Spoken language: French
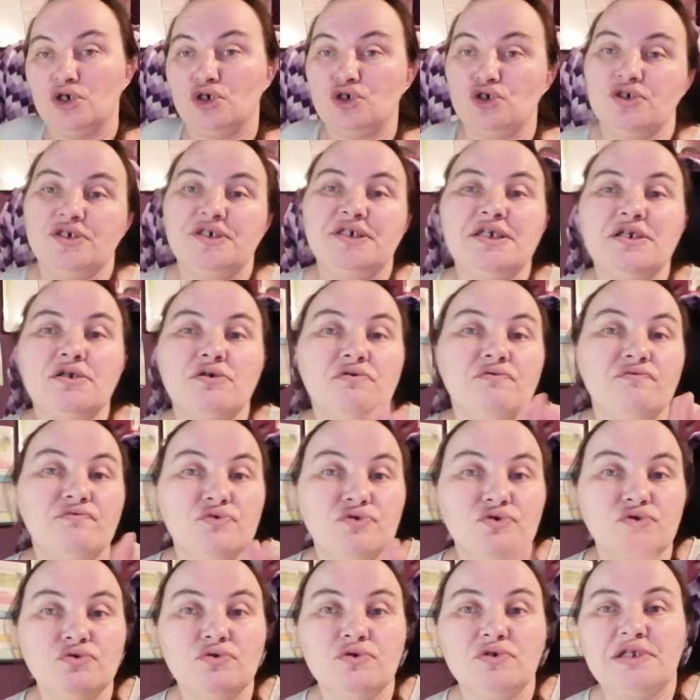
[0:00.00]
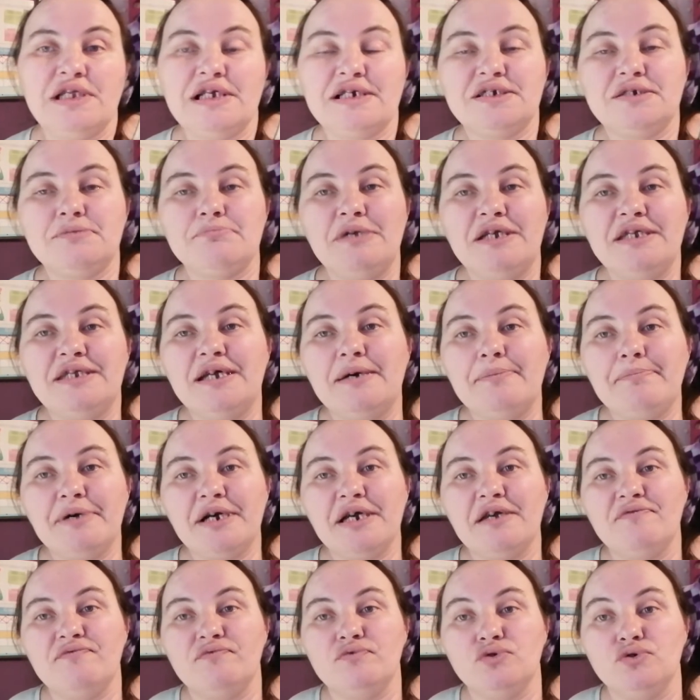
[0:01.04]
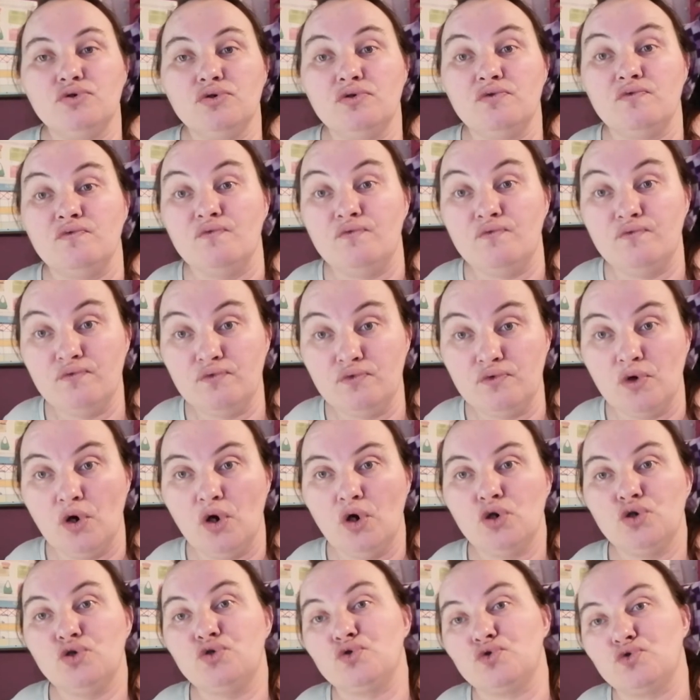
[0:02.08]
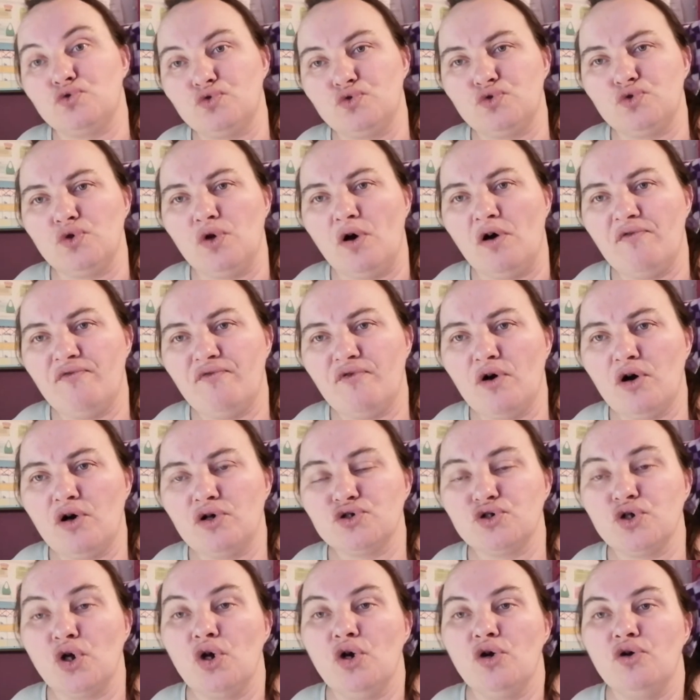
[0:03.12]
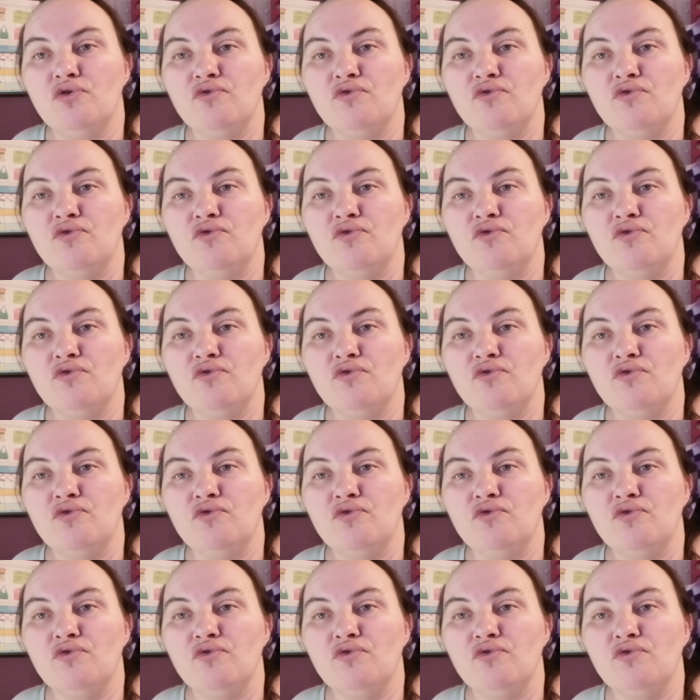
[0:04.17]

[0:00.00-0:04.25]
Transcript: Je sais que vous autres, la semaine d'après, vous autres, vous, surtout ceux en France,